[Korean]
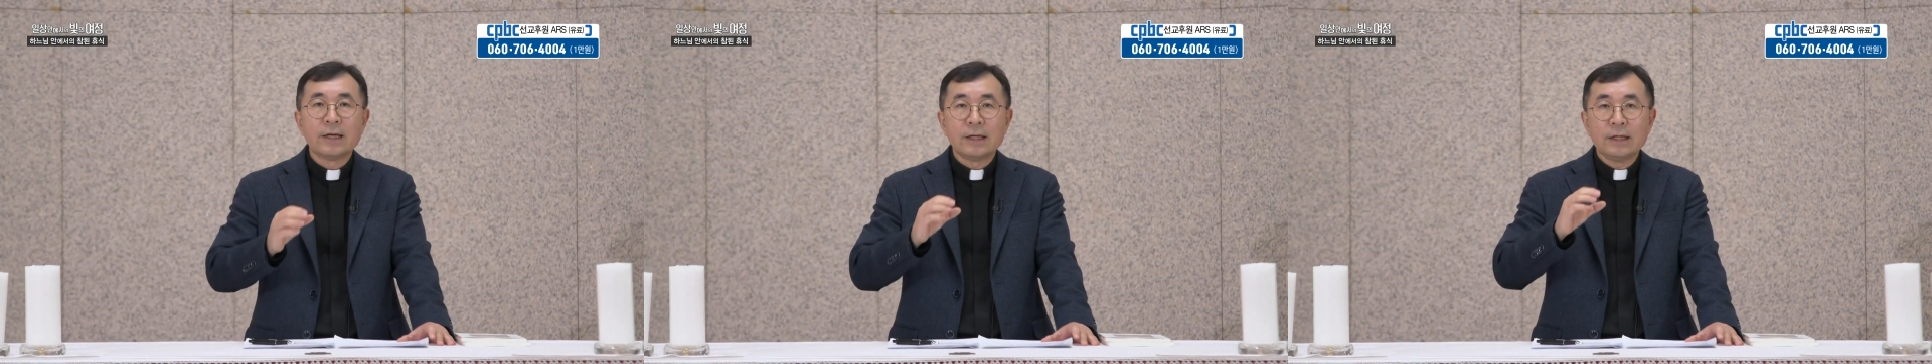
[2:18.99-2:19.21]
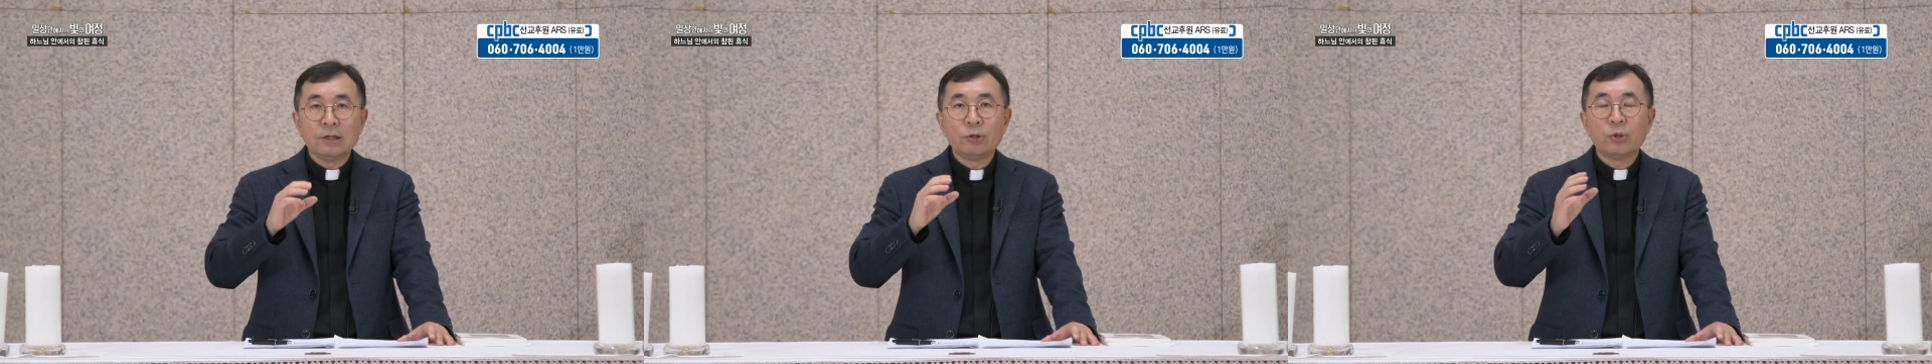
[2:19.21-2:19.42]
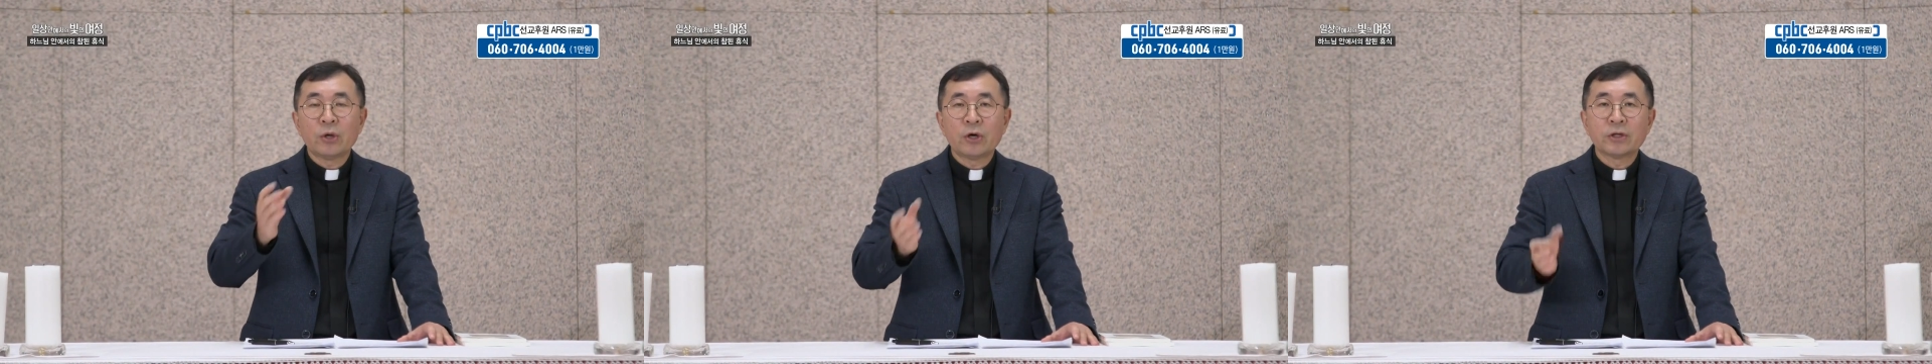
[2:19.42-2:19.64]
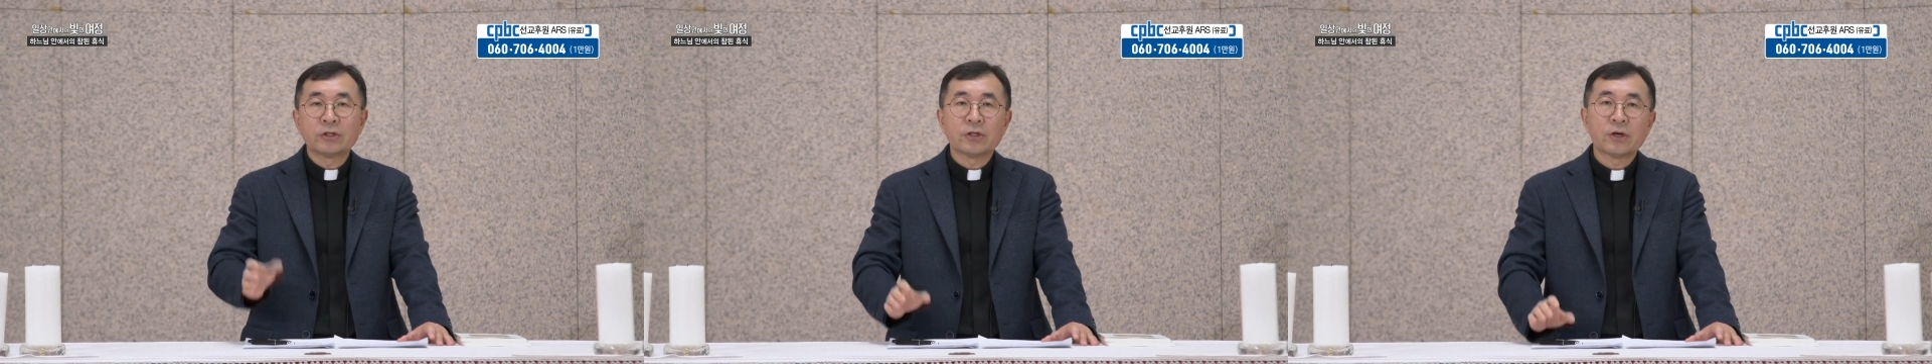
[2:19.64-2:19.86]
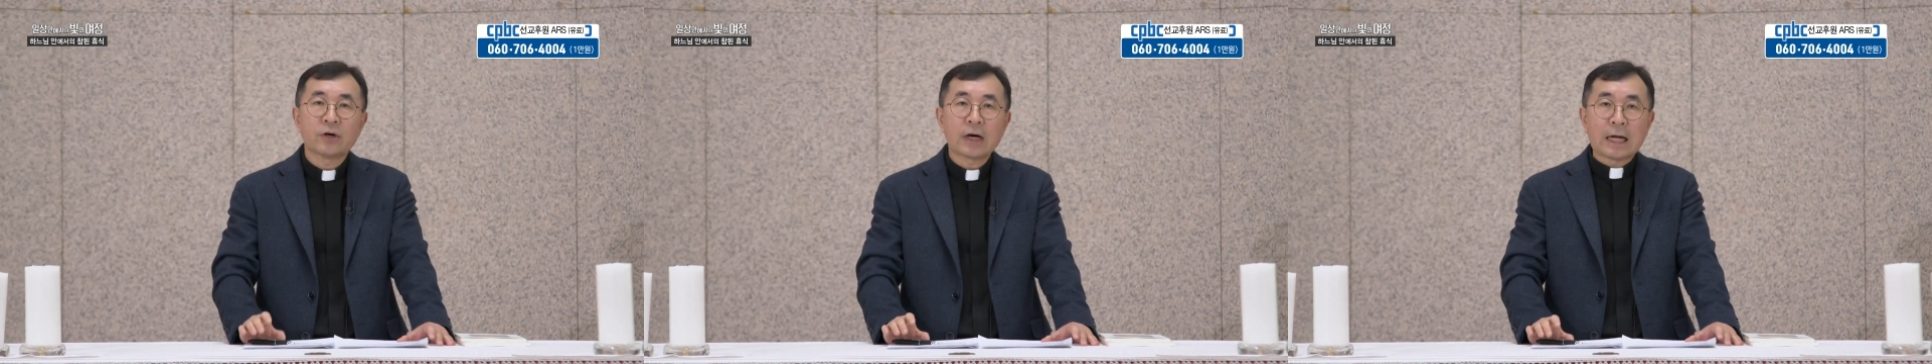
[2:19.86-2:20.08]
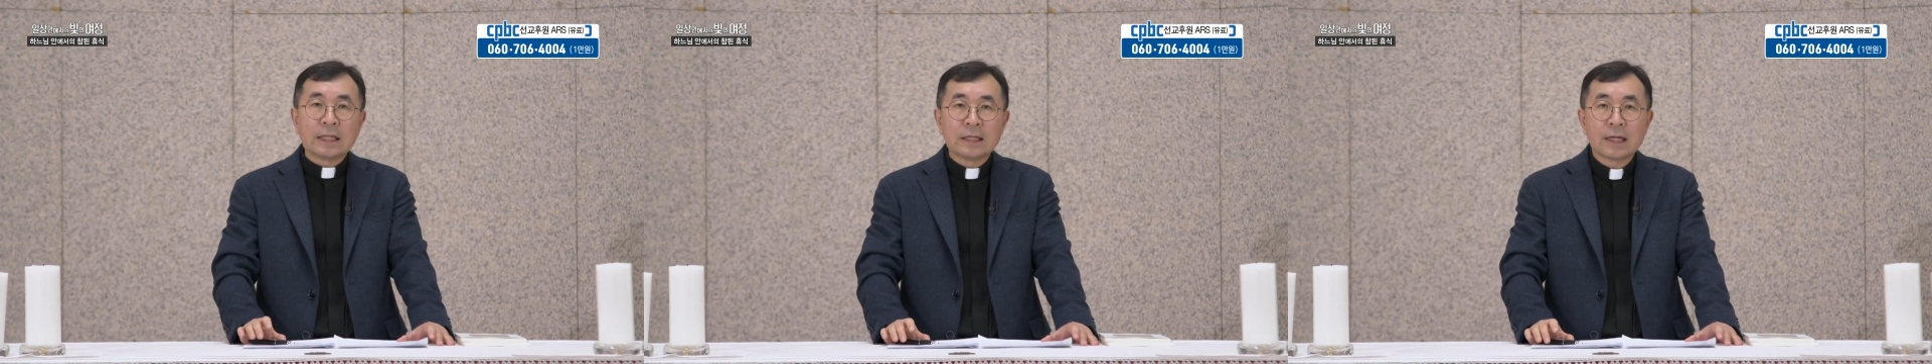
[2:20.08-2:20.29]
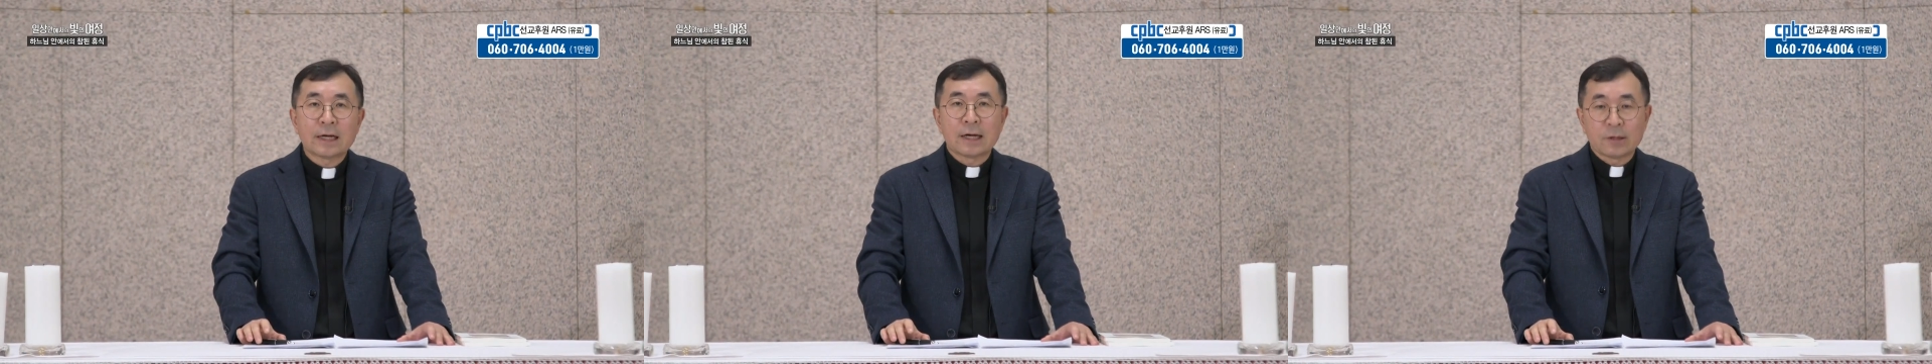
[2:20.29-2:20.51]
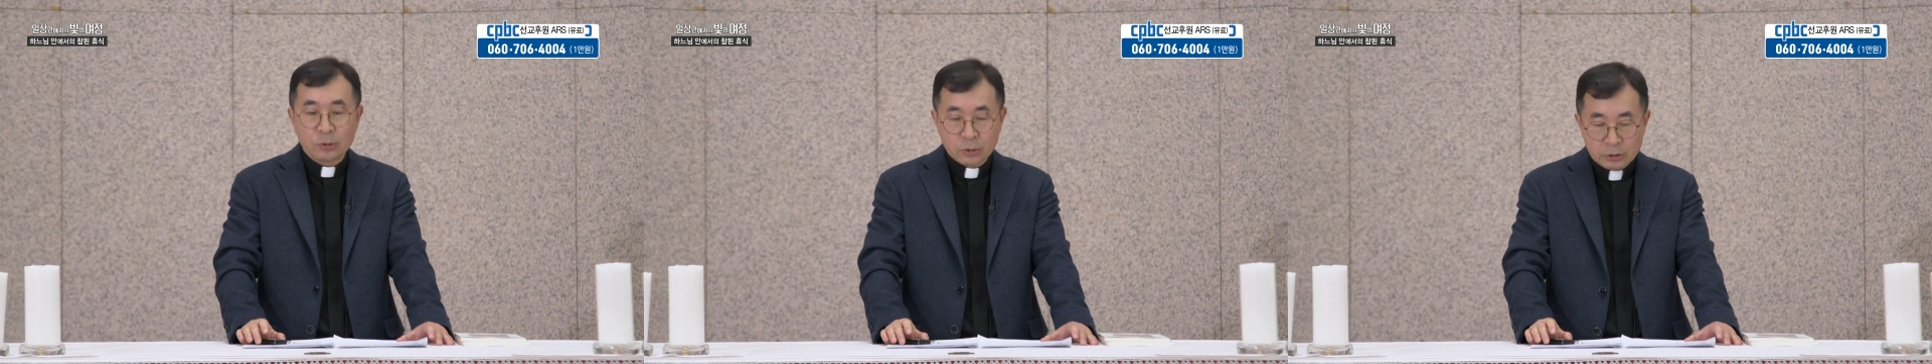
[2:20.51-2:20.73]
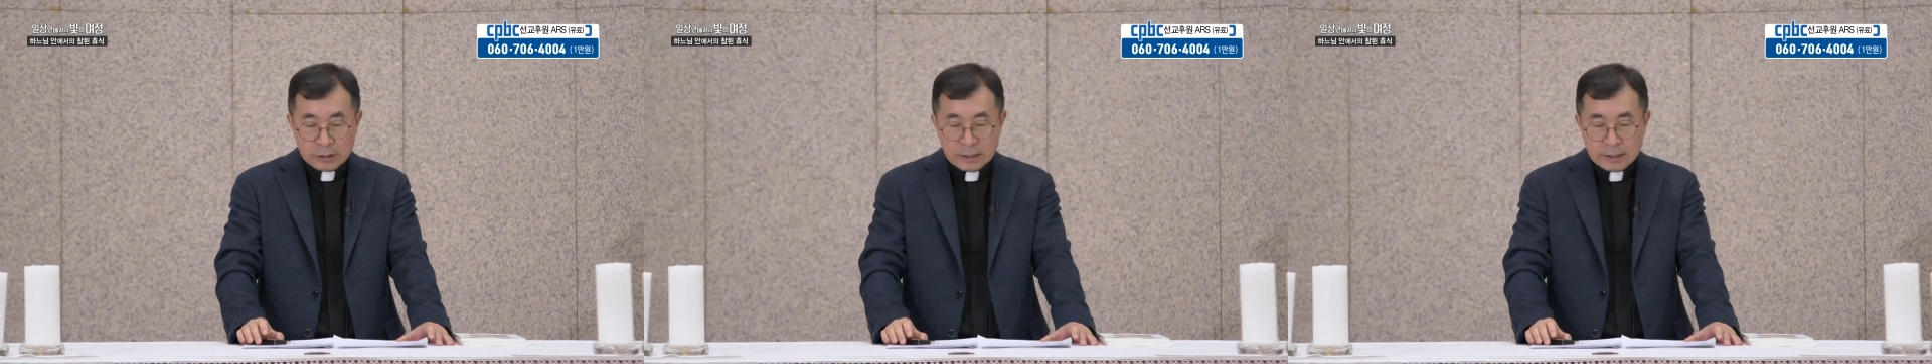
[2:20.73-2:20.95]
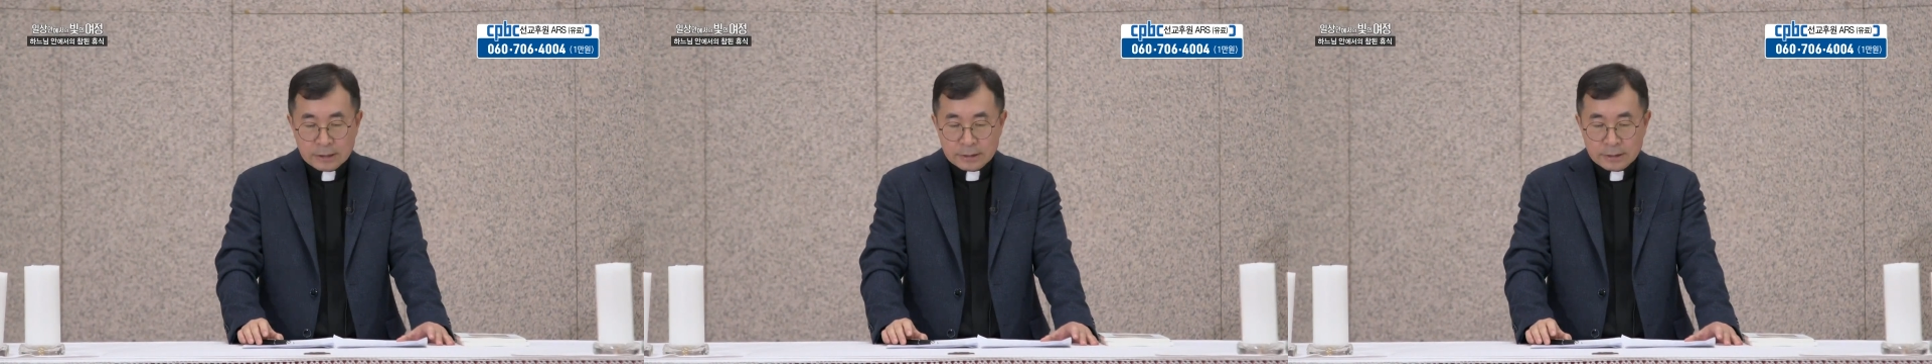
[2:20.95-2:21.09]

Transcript: 이루어져 간다라고